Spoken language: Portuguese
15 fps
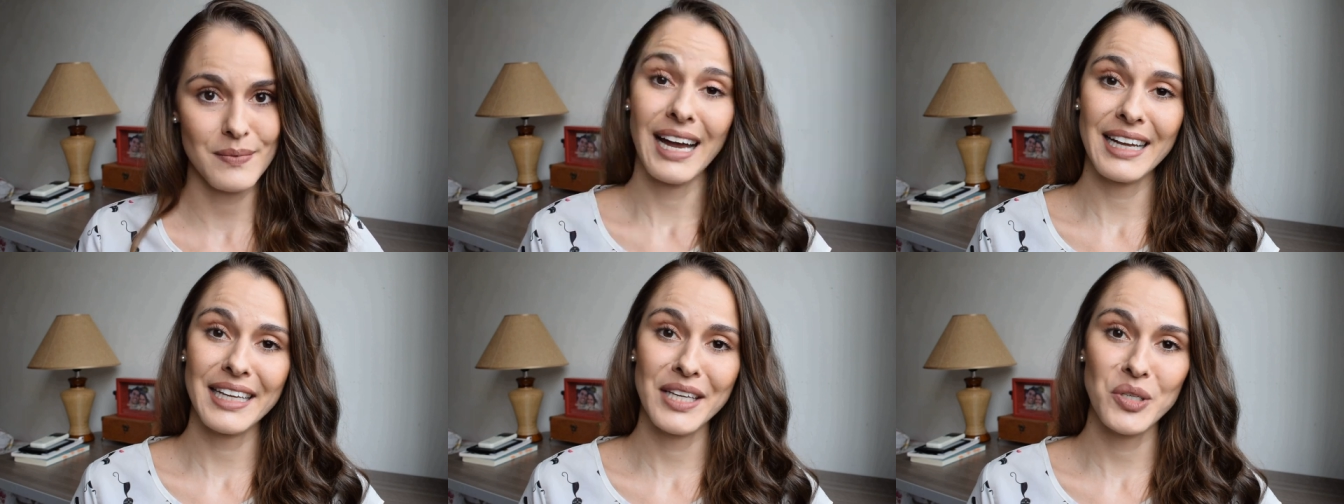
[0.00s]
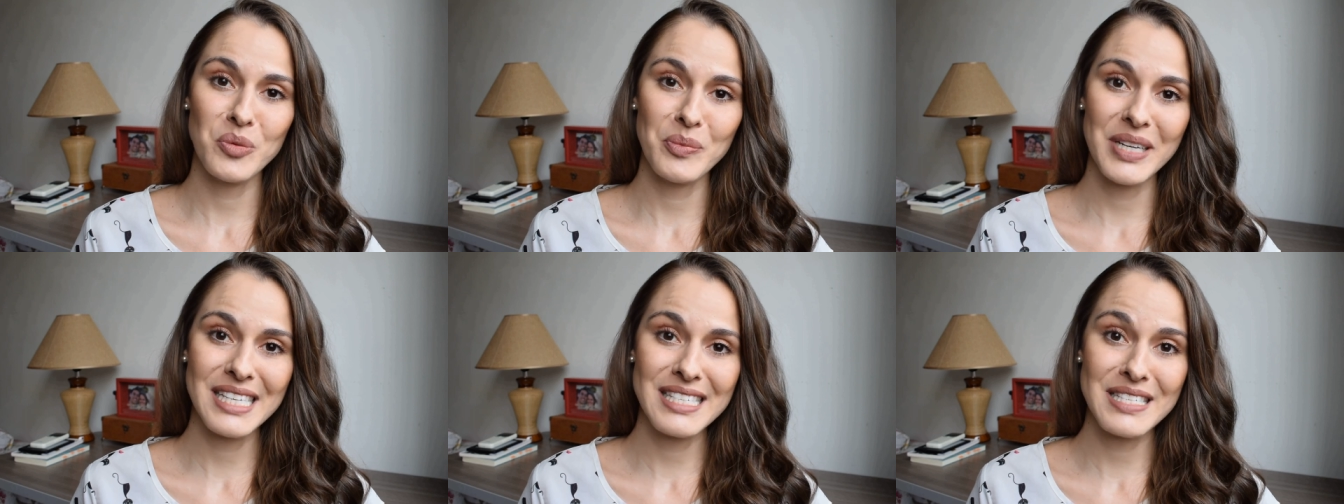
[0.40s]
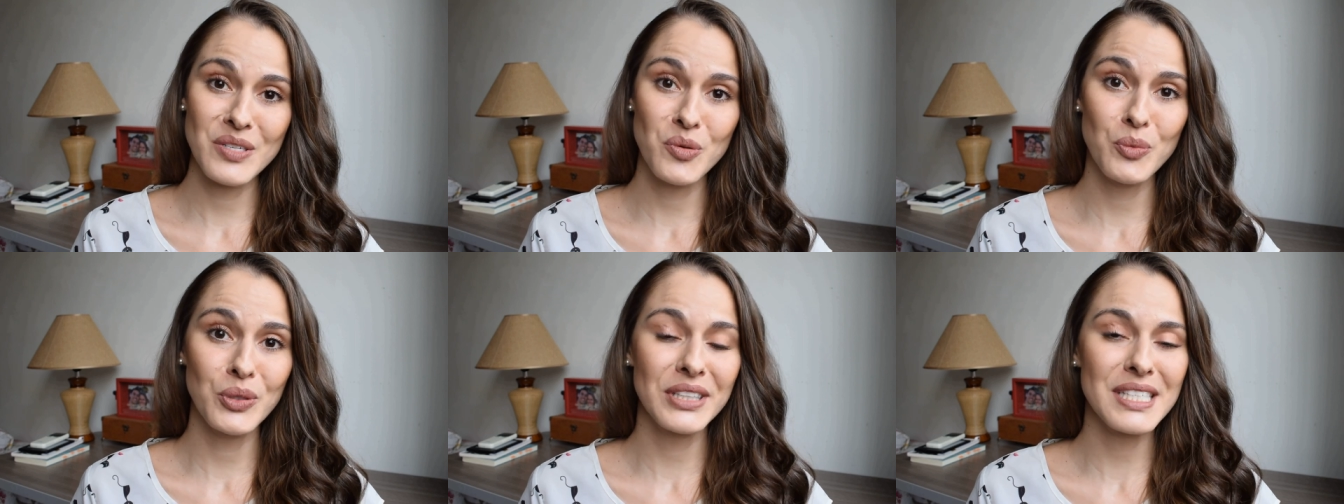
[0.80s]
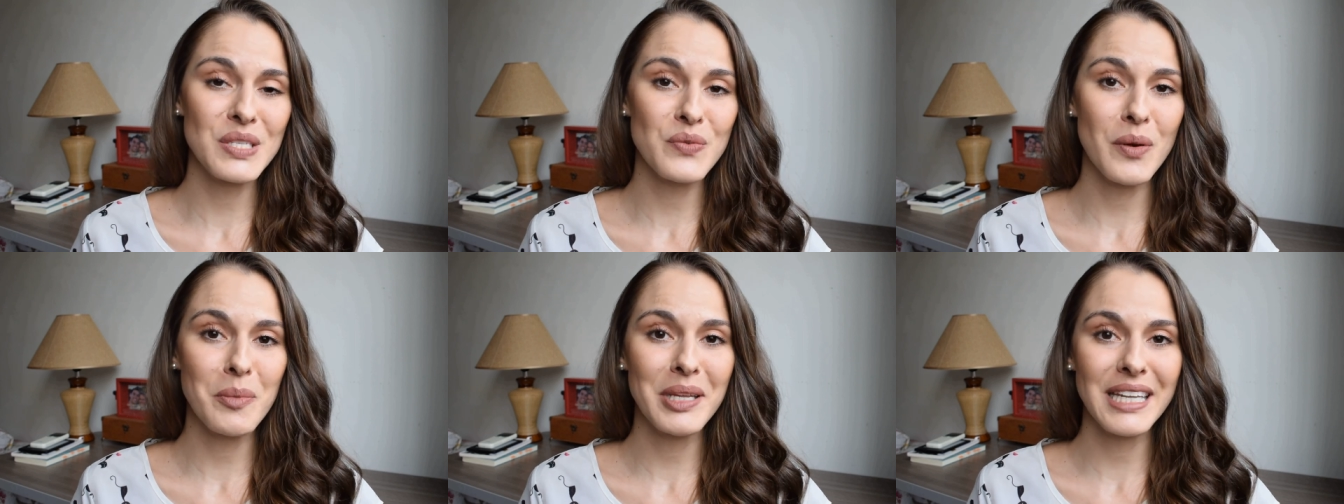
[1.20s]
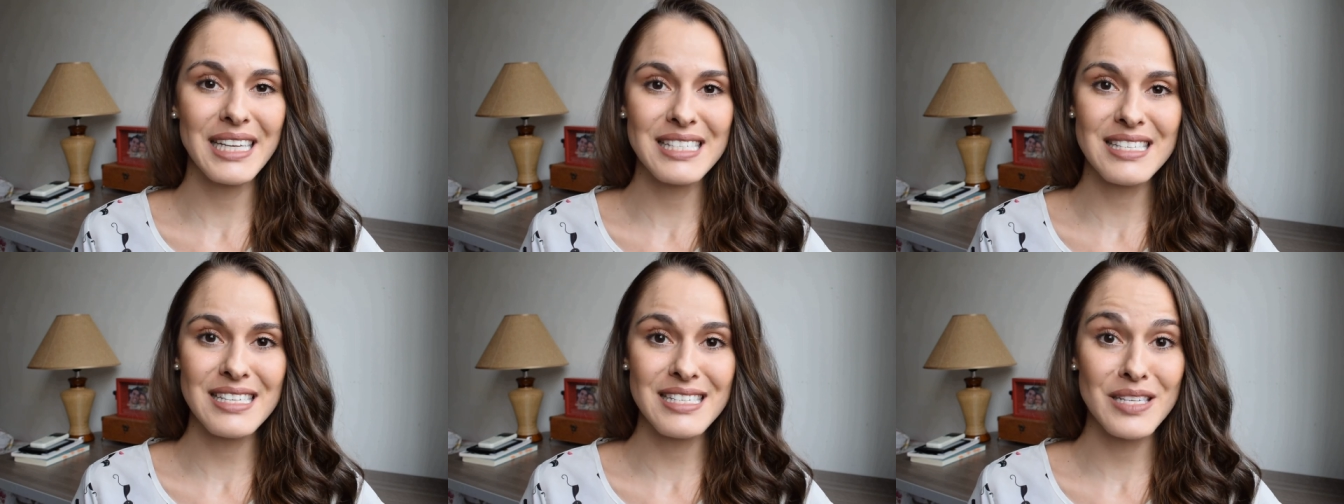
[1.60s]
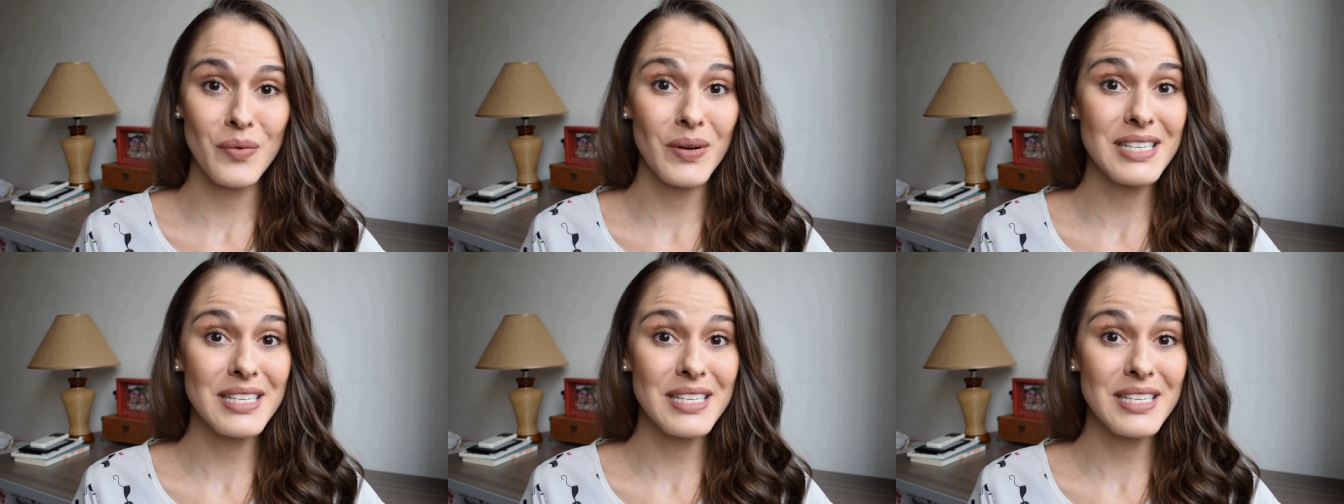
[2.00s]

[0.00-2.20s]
Aqui no Brasil, muitas feministas não